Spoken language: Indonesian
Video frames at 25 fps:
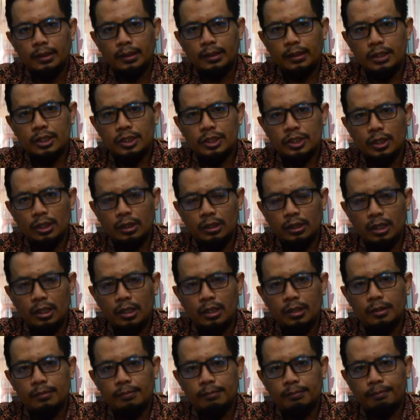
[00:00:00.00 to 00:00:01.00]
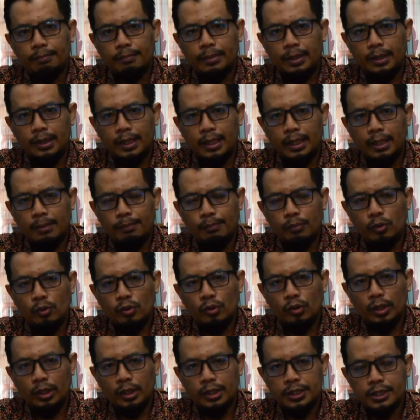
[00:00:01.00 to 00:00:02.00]
insya Allah pada
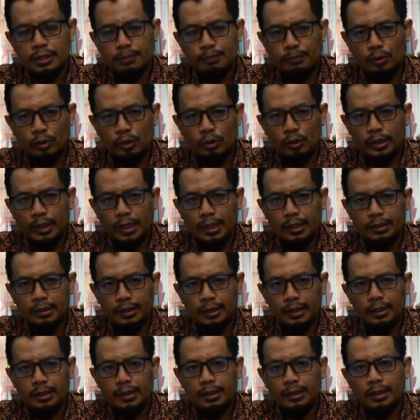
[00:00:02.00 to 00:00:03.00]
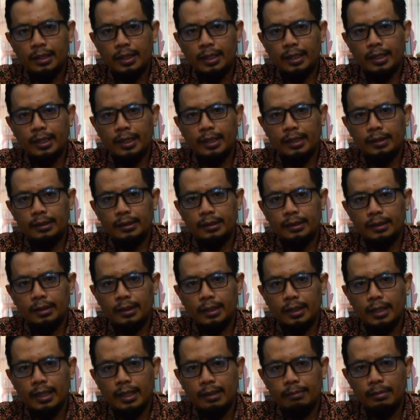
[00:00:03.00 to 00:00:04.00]
pukul 10 nanti
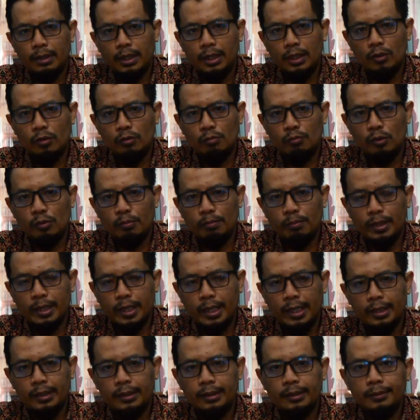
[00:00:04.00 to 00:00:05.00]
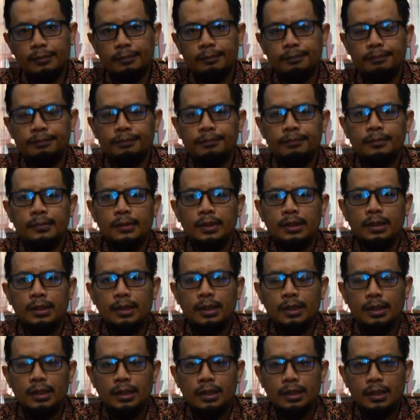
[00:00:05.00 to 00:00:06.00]
akan kami umumkan
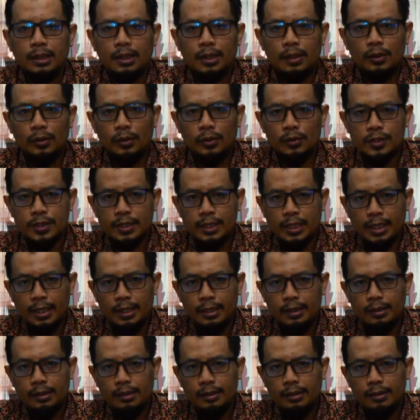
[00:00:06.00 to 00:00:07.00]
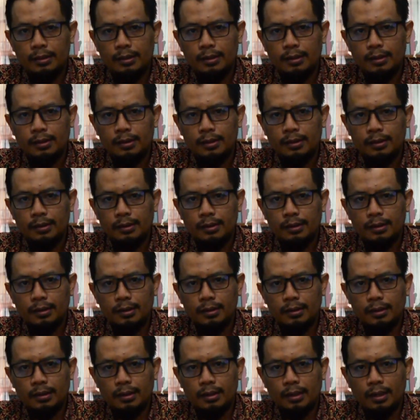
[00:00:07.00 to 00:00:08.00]
kelulusan
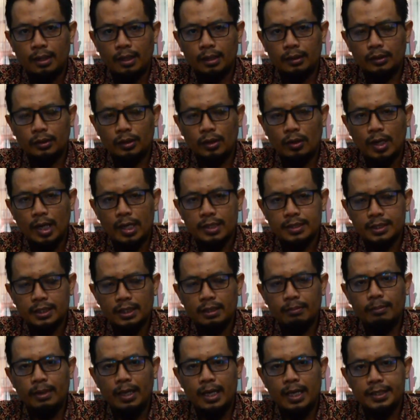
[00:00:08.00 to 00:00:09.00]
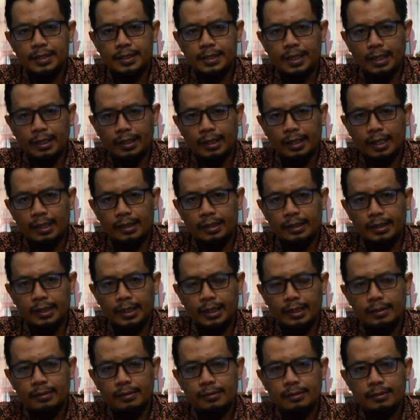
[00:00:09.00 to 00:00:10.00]
atau hasil belajar
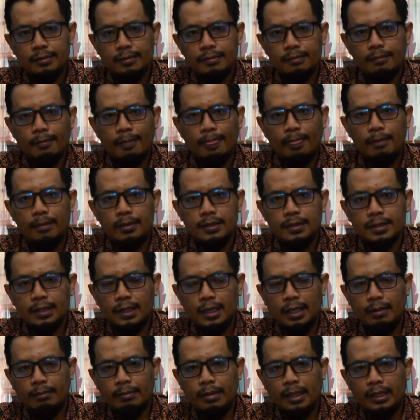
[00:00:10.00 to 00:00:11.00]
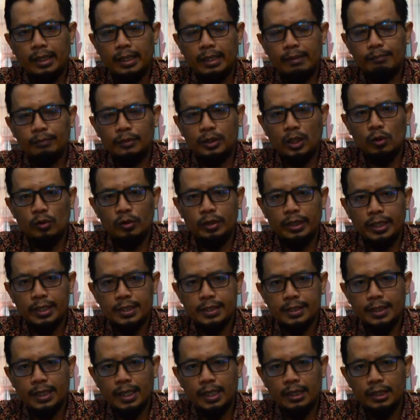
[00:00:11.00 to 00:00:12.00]
kalian selama enam tahun di
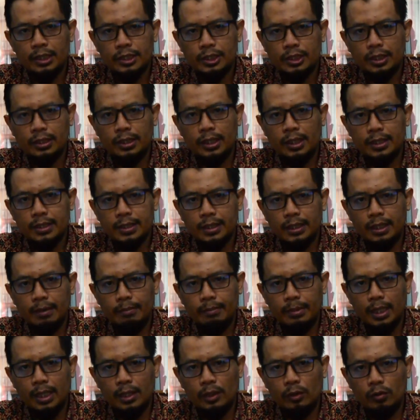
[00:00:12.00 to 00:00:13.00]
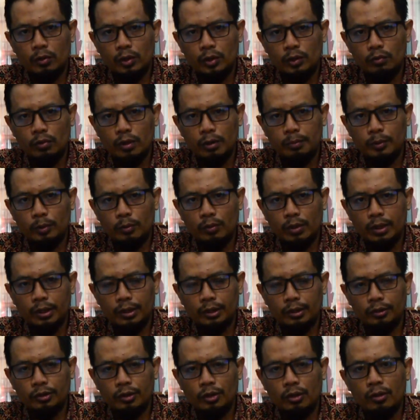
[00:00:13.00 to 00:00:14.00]
SD Al-Irsyad Al-Islamiyah 02
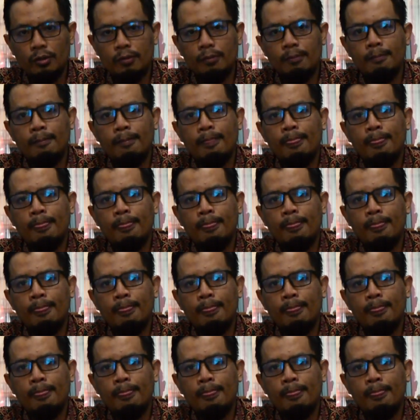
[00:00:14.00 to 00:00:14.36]
Purwakarta.